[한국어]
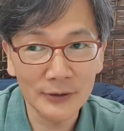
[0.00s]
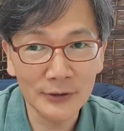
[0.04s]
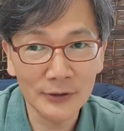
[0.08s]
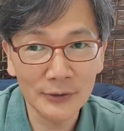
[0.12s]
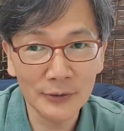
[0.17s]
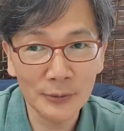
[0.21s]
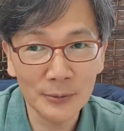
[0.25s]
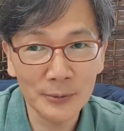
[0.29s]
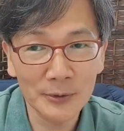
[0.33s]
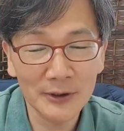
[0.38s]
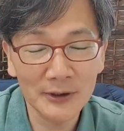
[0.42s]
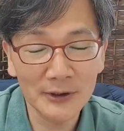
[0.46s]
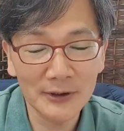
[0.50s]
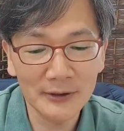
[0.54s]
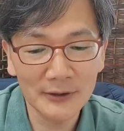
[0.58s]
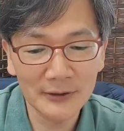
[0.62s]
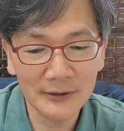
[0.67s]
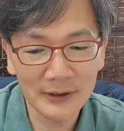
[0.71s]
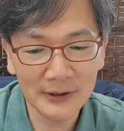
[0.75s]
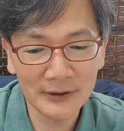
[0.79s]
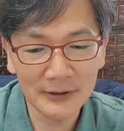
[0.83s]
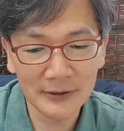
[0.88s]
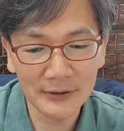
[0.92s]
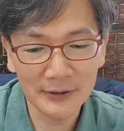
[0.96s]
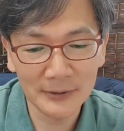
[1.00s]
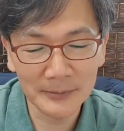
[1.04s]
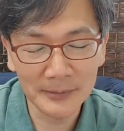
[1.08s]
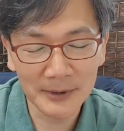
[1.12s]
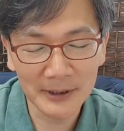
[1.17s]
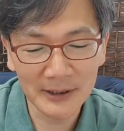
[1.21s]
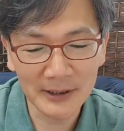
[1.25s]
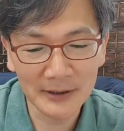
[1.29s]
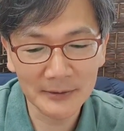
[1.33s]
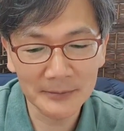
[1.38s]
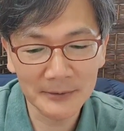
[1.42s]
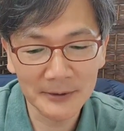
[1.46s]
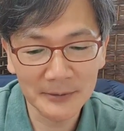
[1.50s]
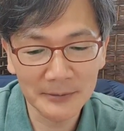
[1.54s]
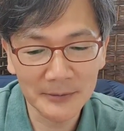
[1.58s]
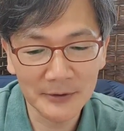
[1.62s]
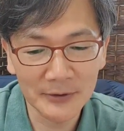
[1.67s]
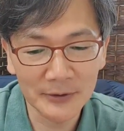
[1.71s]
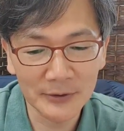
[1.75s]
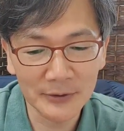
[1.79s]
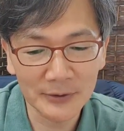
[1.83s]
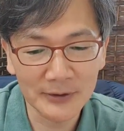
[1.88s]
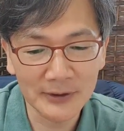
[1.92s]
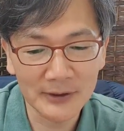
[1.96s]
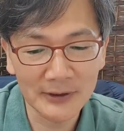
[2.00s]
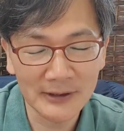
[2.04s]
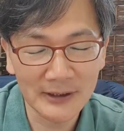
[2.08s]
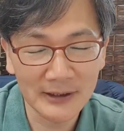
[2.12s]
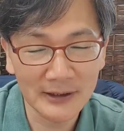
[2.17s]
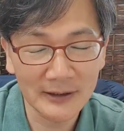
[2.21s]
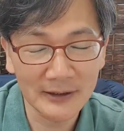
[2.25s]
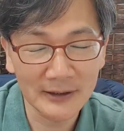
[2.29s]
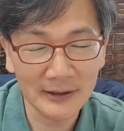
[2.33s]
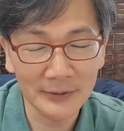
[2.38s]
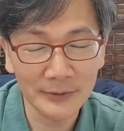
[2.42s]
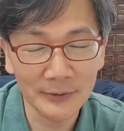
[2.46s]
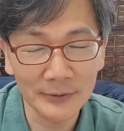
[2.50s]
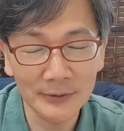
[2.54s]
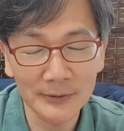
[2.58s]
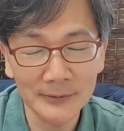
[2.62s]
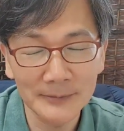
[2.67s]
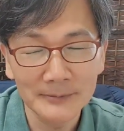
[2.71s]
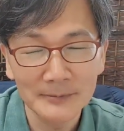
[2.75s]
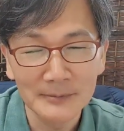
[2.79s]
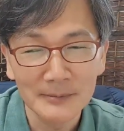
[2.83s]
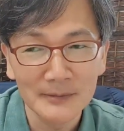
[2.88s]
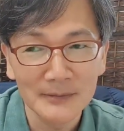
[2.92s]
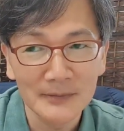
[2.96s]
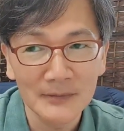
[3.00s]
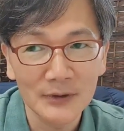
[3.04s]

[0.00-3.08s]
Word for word: 거의 소멸되어 가던 베냐민 민족이 살아났고